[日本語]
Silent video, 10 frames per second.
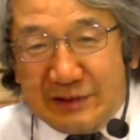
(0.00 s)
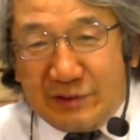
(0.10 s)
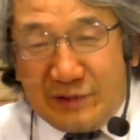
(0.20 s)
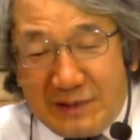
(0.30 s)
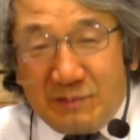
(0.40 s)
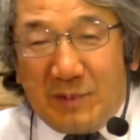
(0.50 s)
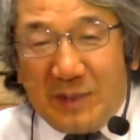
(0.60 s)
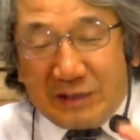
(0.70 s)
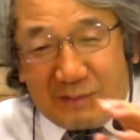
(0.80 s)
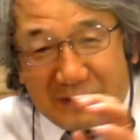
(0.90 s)
これね、ま
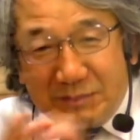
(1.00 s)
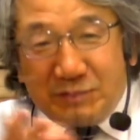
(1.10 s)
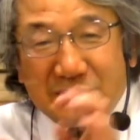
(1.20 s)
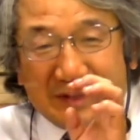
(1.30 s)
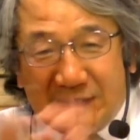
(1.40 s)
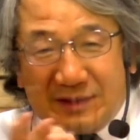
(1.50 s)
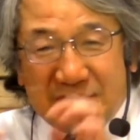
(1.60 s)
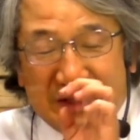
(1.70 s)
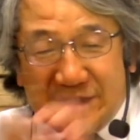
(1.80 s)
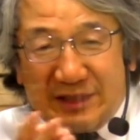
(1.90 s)
まともにぶつかって
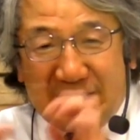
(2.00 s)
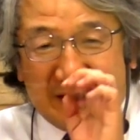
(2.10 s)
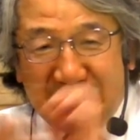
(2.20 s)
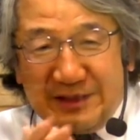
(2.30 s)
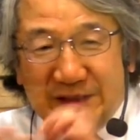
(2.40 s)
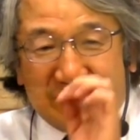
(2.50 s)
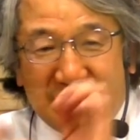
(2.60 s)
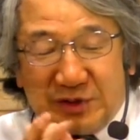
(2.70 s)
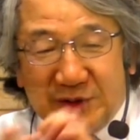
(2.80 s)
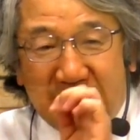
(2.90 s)
死にてない人
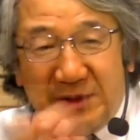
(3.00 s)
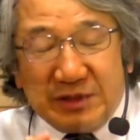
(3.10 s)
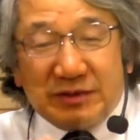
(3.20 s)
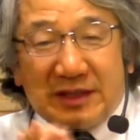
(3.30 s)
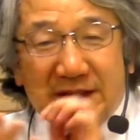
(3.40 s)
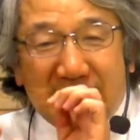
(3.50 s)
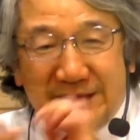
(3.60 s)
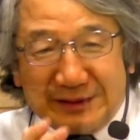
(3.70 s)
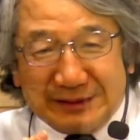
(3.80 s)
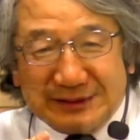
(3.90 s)
たちのために十字架にかかり